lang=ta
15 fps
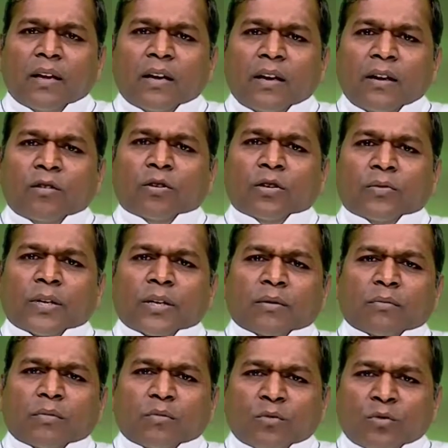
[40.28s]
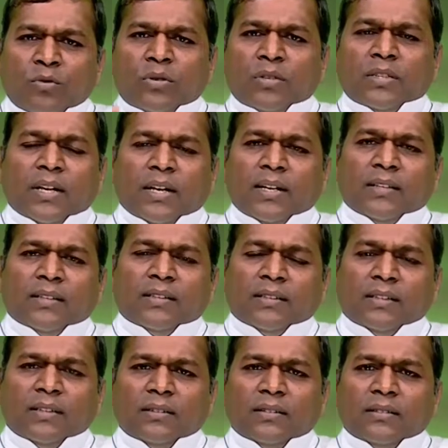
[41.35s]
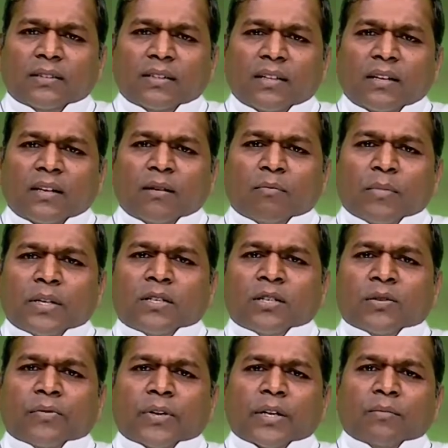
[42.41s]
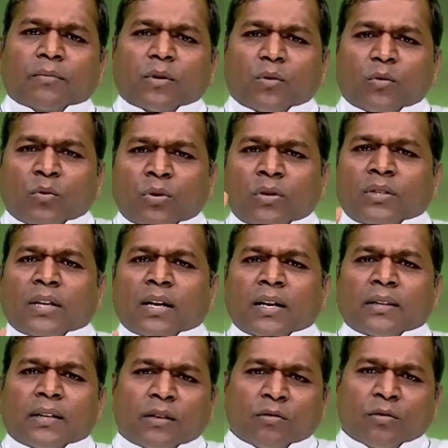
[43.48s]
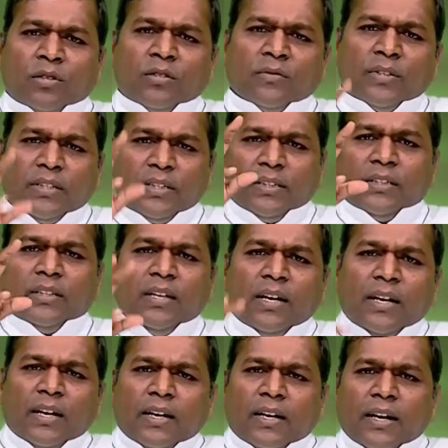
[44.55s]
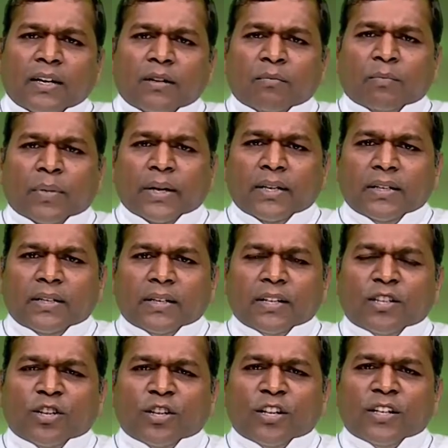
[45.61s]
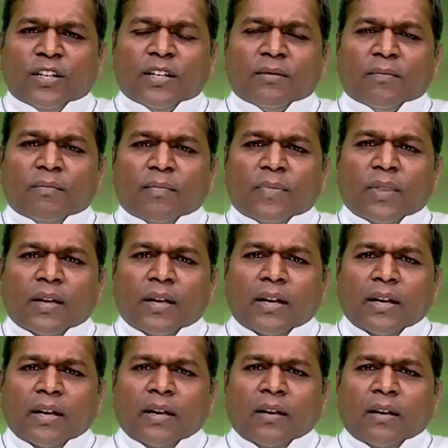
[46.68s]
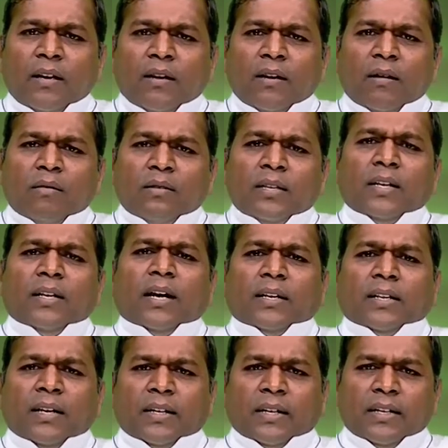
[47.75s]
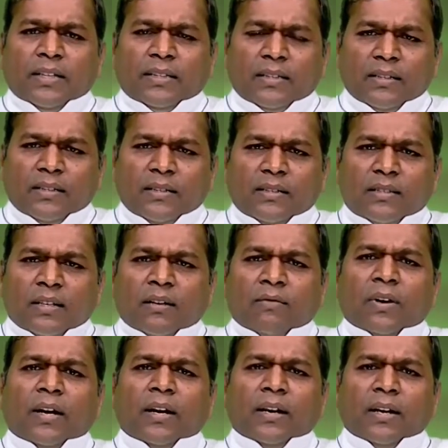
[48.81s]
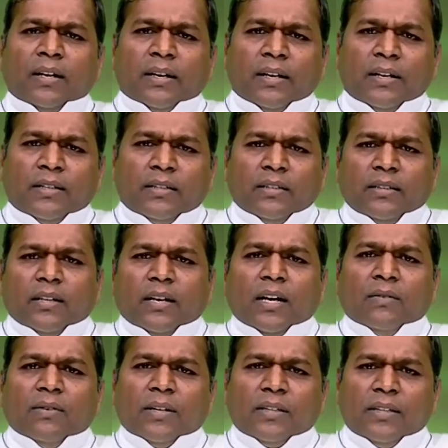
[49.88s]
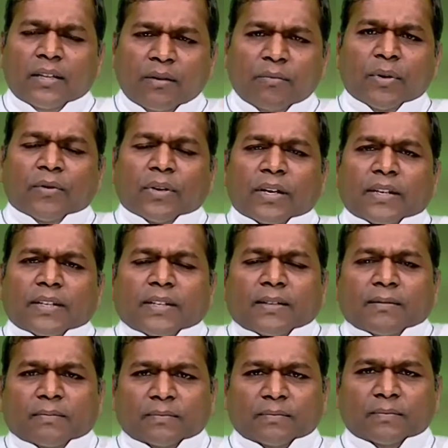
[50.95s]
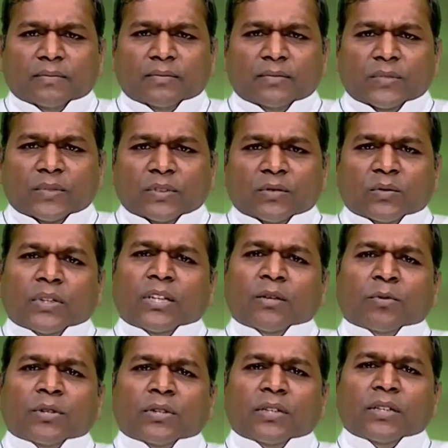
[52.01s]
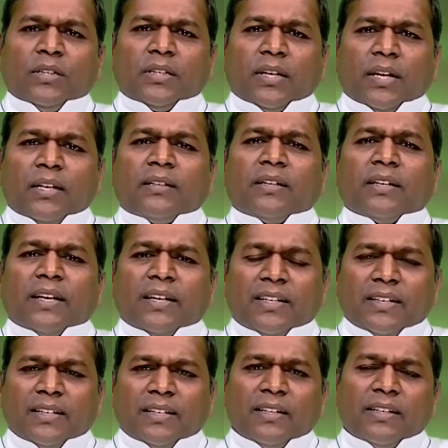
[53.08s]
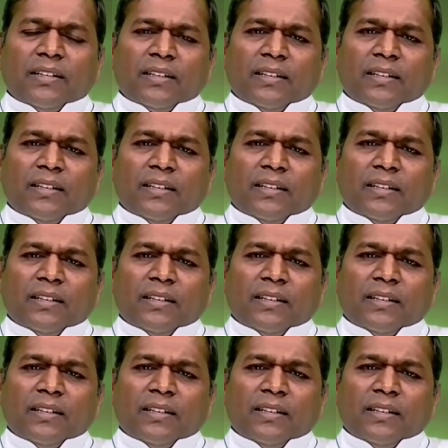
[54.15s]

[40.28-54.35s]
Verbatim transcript: இன்னொருவரிடம் மூன்று தாளந்துகள் மற்றொருவரிடம் ஒரு தாளந்தை கொடுத்துவிட்டு நெடும் பயணத்திற்கு செல்கின்றார் சில நாட்கள் கழித்து சில வருடங்கள் கழித்து அவர் திரும்பி வருகின்றார் வந்தபொழுது கணக்கு கேட்கின்றார்